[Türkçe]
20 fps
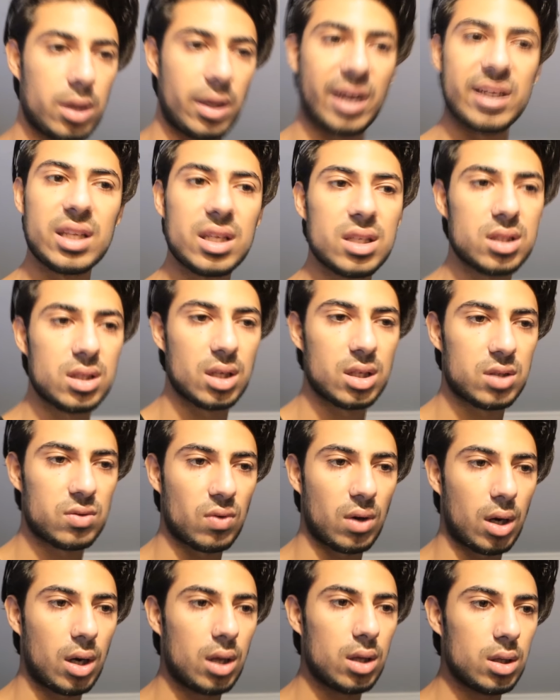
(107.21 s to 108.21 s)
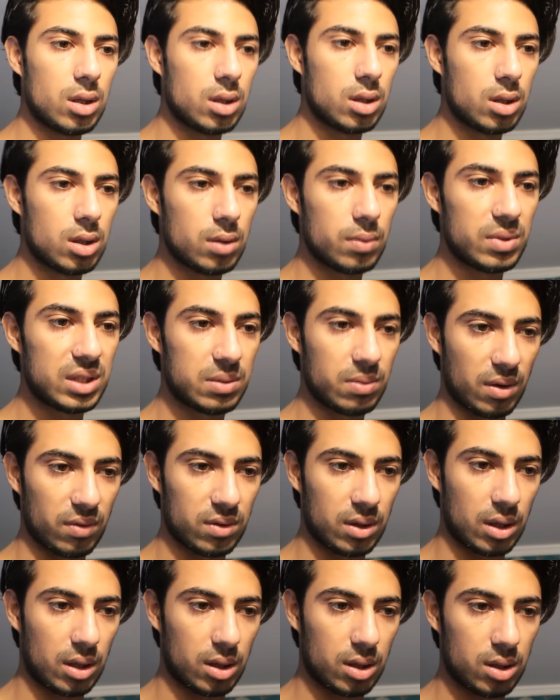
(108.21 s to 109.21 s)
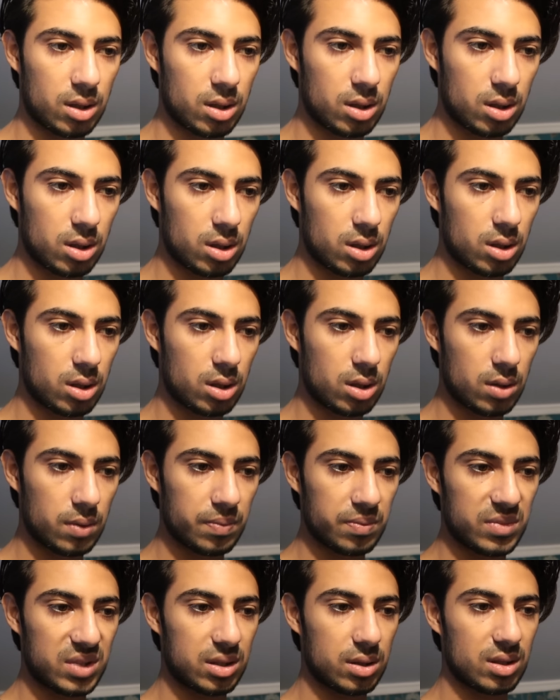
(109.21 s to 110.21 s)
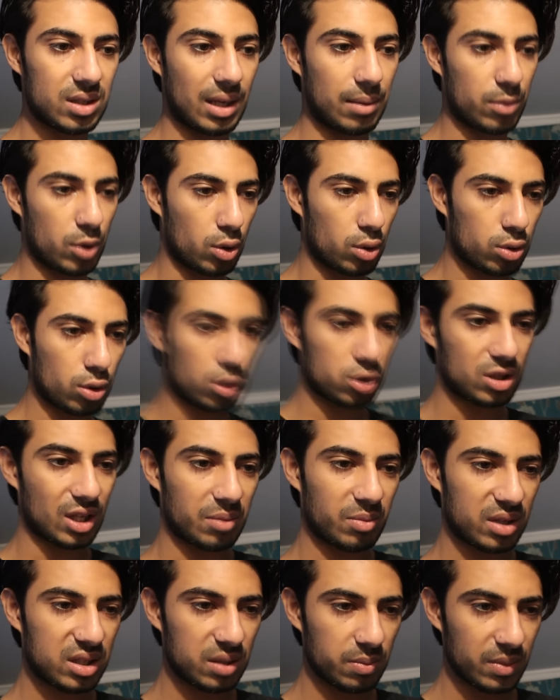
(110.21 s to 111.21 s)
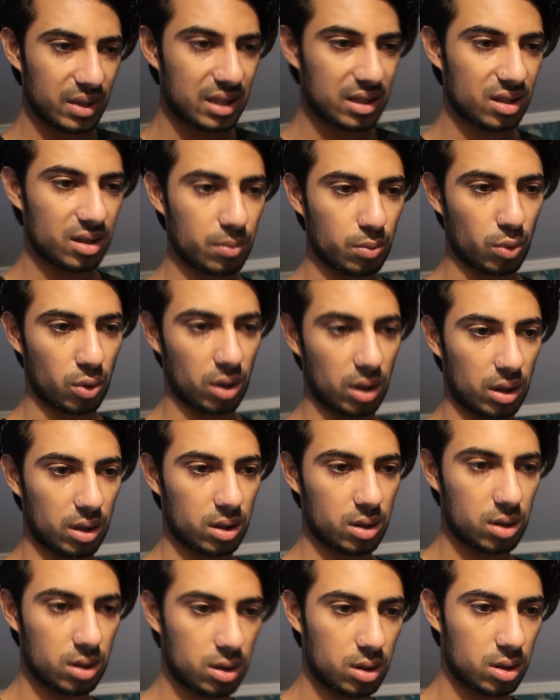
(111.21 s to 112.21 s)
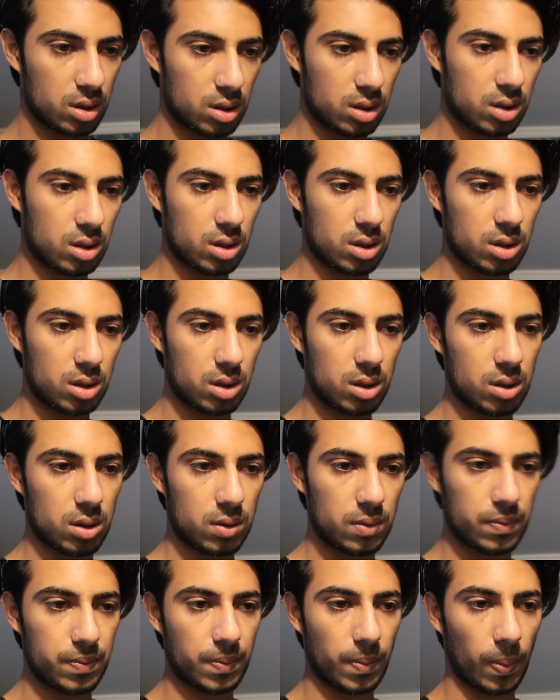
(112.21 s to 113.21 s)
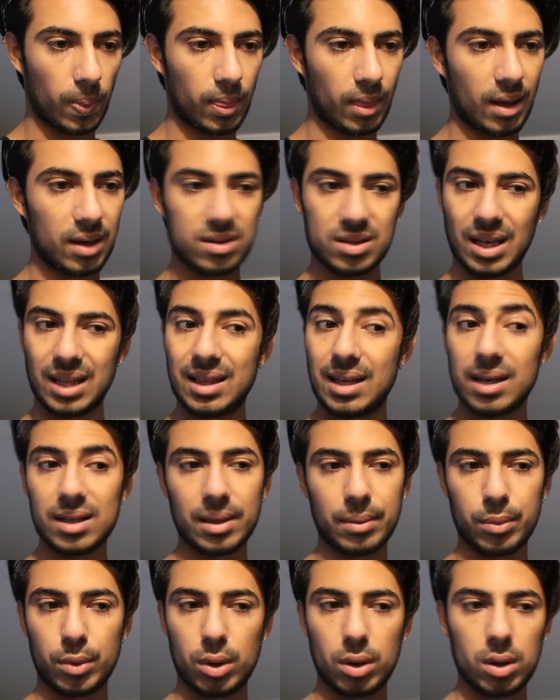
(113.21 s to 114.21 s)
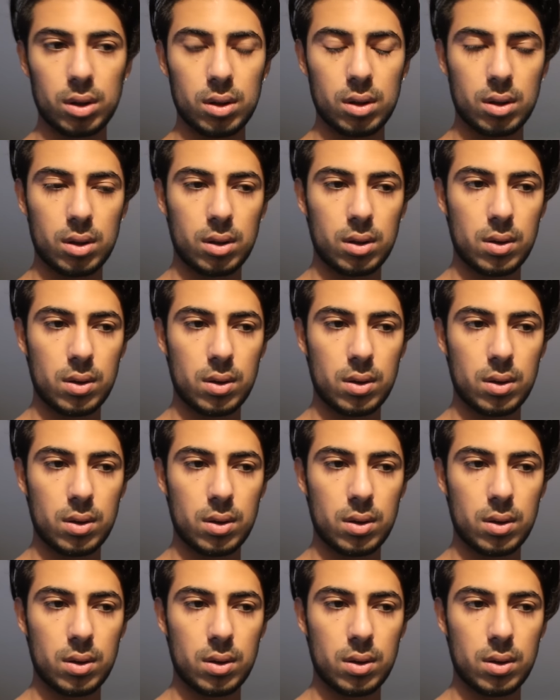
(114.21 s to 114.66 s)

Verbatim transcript: Nerede dizi geçit var lan? Bizim evde. Evet. Sen bana onu göstermek için mi girdin buraya? Evet. Sen nereden biliyorsun?